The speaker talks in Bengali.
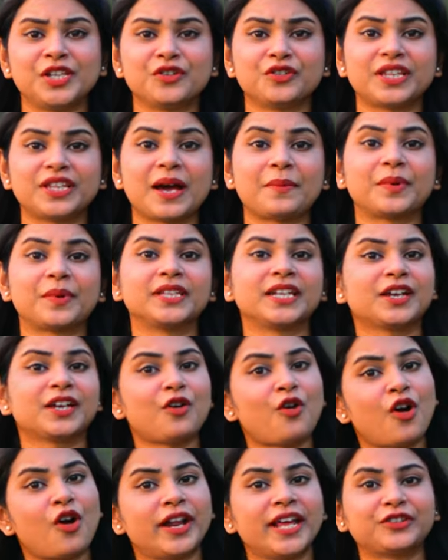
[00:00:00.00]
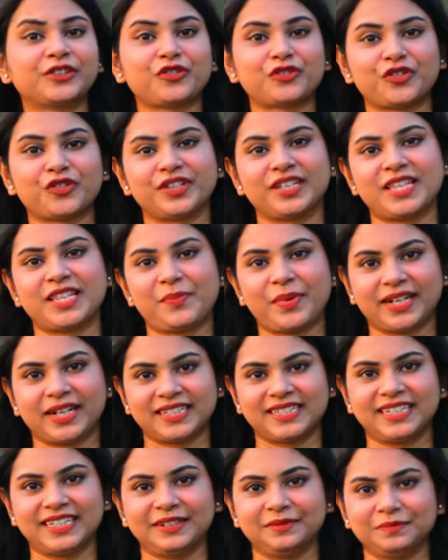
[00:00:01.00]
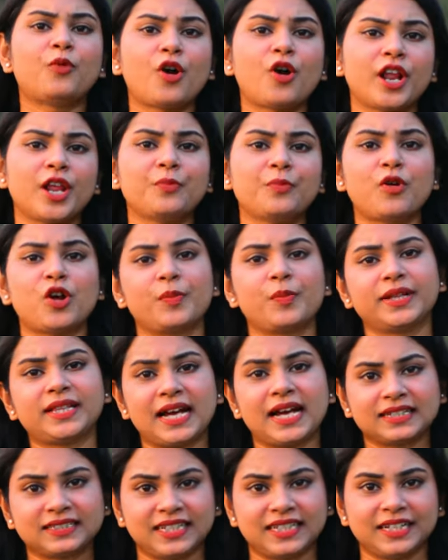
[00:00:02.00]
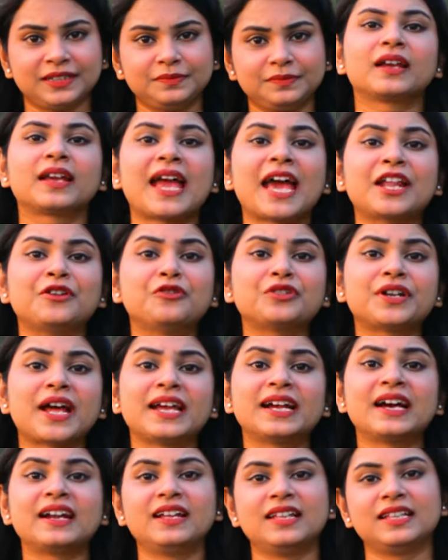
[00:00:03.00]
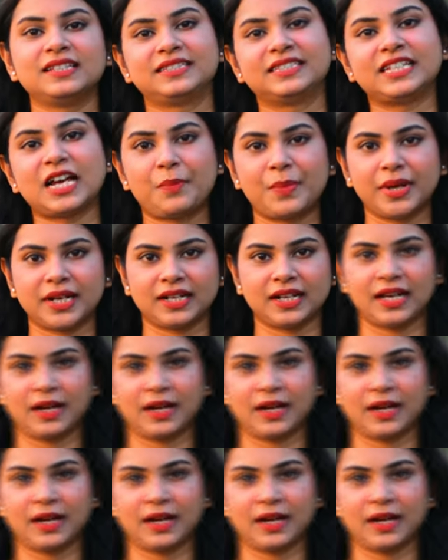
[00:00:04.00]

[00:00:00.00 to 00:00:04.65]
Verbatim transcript: ভিডিওতে আপনাদেরকে অনেক তথ্য দিতে পেরেছি পরের পর্বে থাকছে কেন টাইগার হিলস যাবেন